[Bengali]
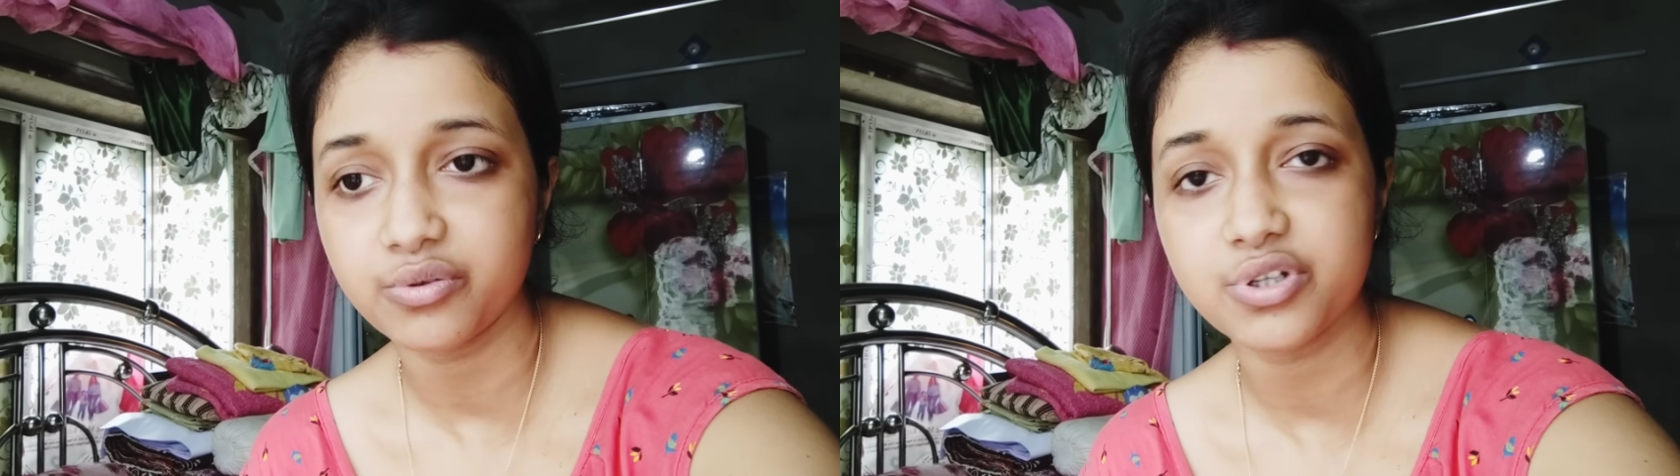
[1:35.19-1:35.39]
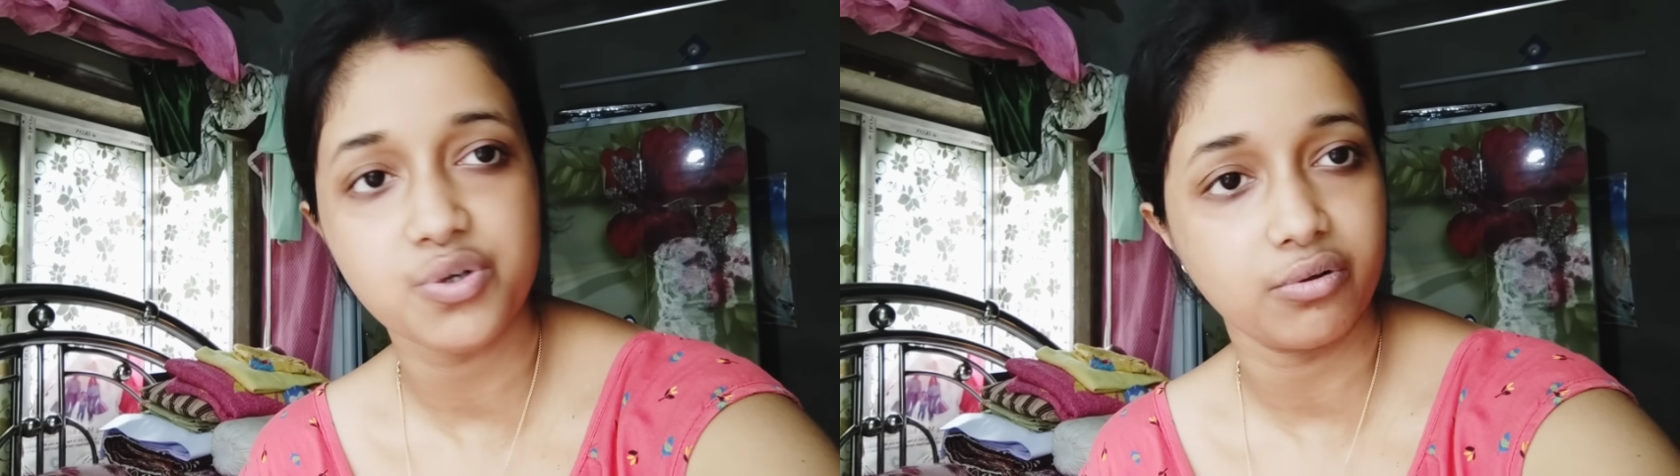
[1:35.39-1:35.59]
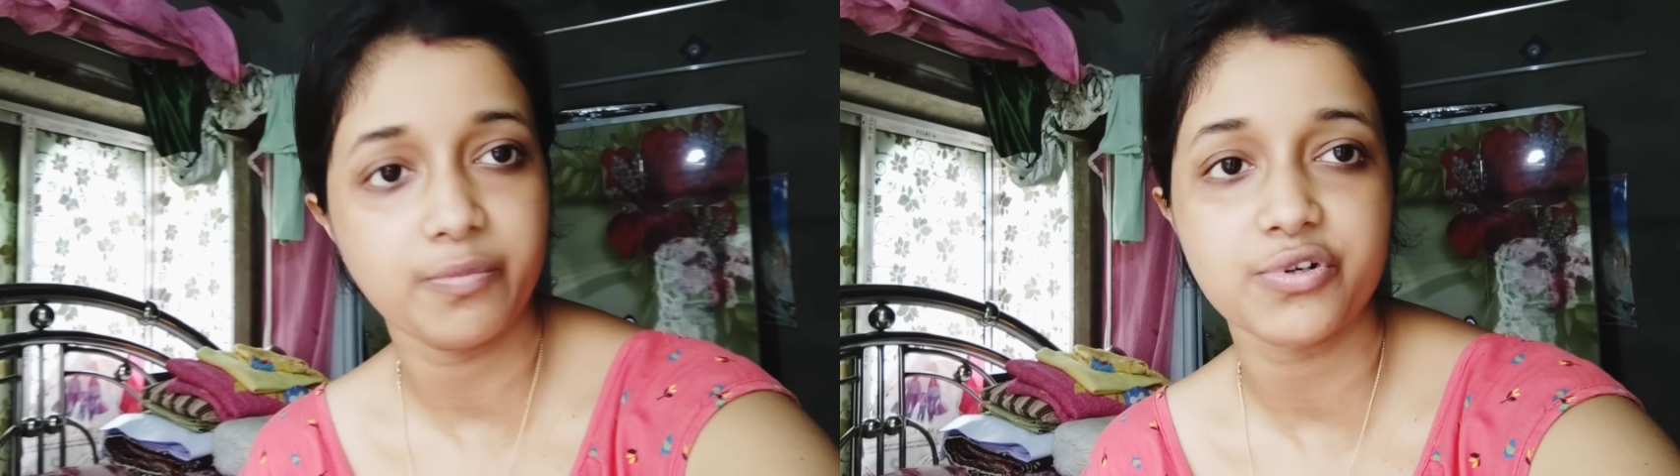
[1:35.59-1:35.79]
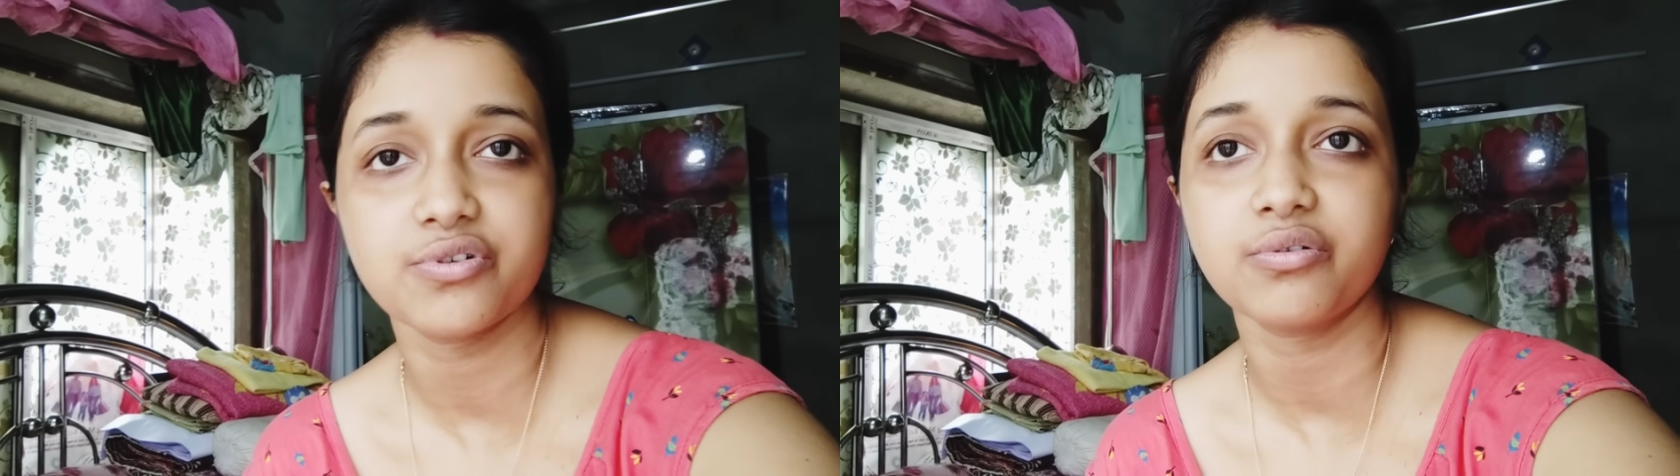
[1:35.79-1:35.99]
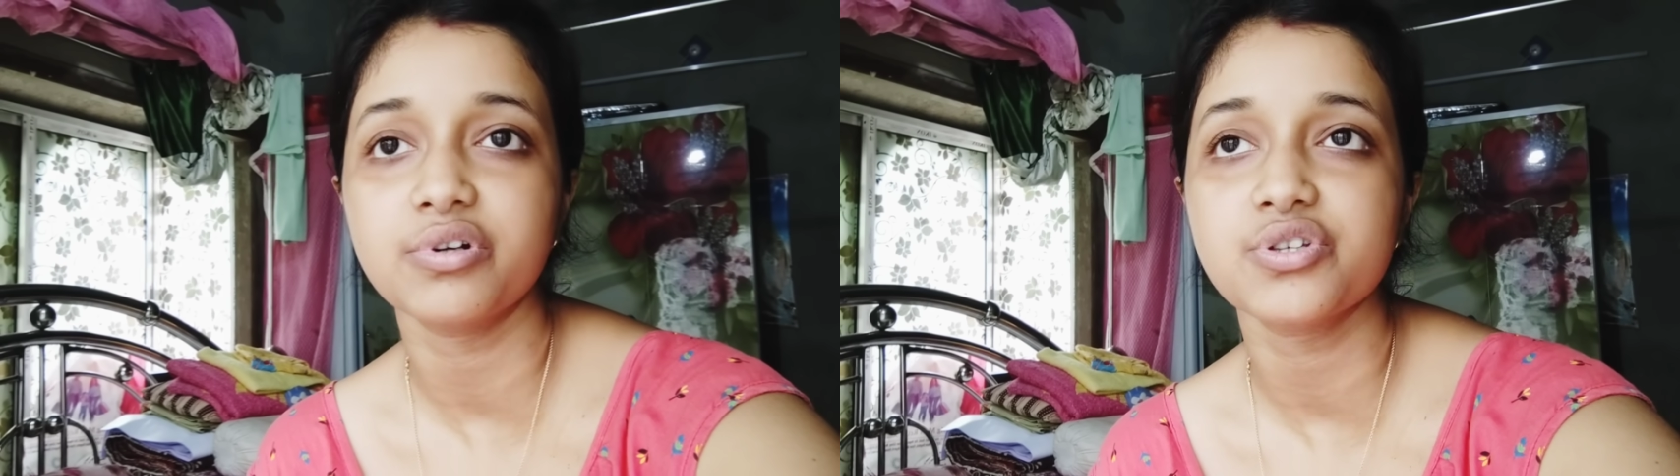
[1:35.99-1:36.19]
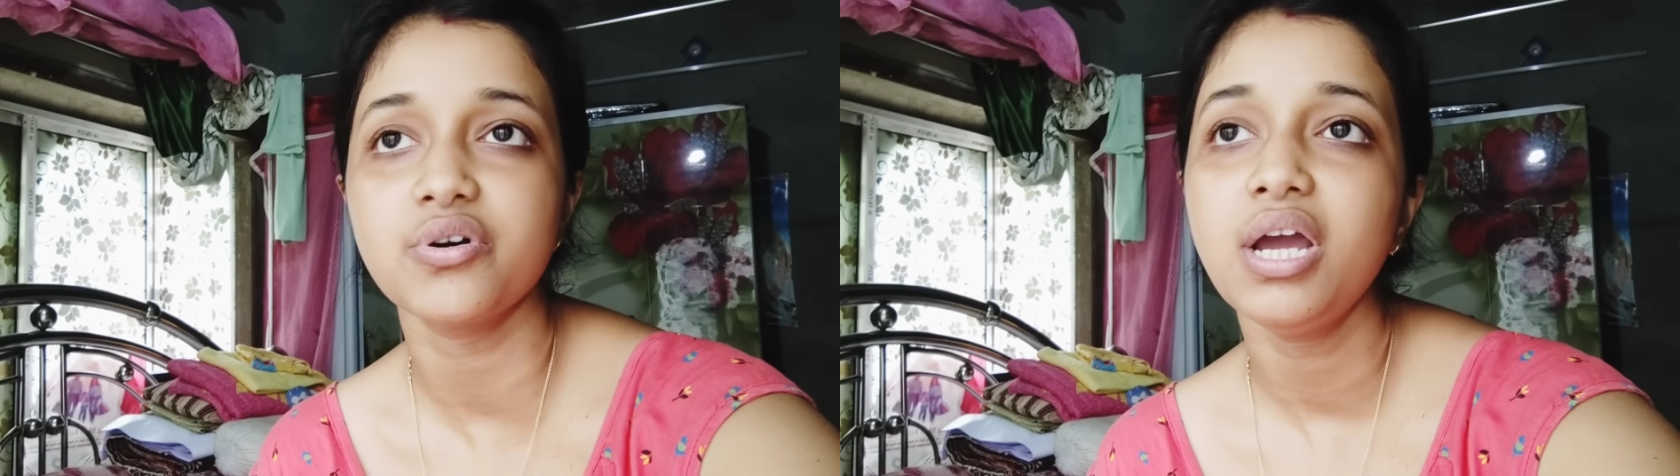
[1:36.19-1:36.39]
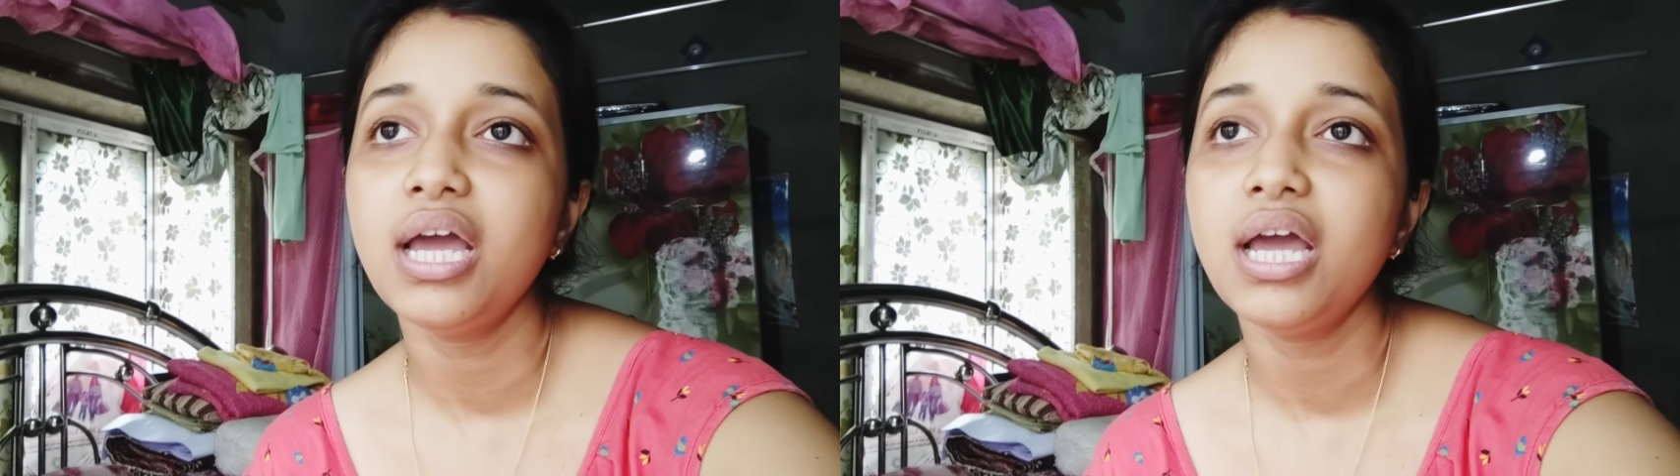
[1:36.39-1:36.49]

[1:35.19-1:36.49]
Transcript: করেছো ওকে প্রশ্ন করেছো